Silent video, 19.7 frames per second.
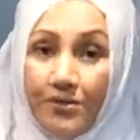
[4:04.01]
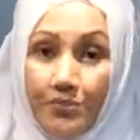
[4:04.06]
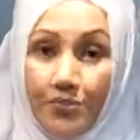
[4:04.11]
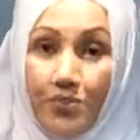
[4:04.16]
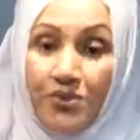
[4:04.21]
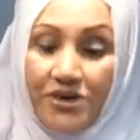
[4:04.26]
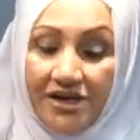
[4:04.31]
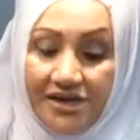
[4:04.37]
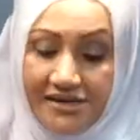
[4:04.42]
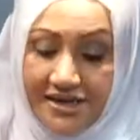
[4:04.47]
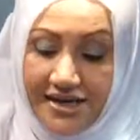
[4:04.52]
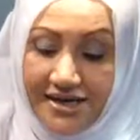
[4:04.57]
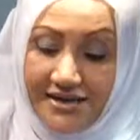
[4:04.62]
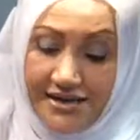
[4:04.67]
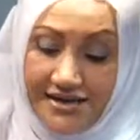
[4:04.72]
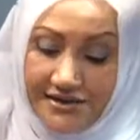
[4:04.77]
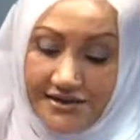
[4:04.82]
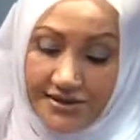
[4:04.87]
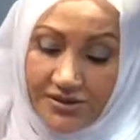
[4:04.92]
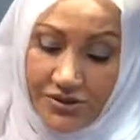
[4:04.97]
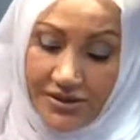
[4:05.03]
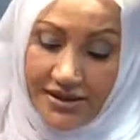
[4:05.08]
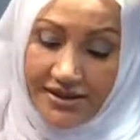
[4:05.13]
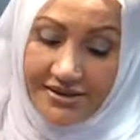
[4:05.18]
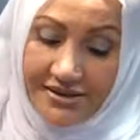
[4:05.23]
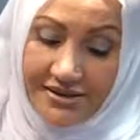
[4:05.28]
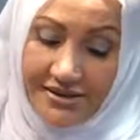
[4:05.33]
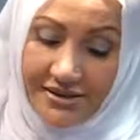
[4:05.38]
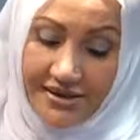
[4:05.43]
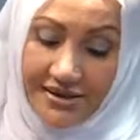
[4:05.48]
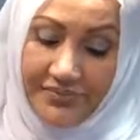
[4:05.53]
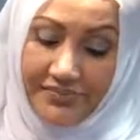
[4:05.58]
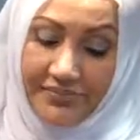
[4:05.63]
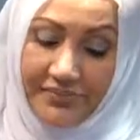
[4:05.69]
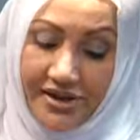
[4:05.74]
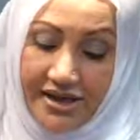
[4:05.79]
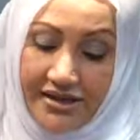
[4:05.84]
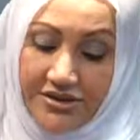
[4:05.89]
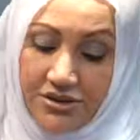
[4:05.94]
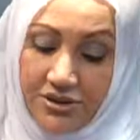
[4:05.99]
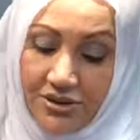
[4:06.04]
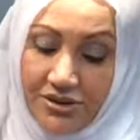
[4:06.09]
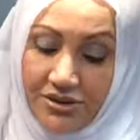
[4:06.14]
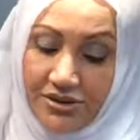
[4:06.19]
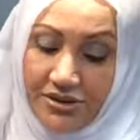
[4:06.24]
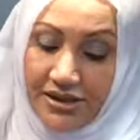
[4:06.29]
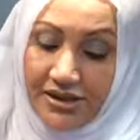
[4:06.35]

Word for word: পুড়ে যায় নিচের তলার থেকে এই জন্য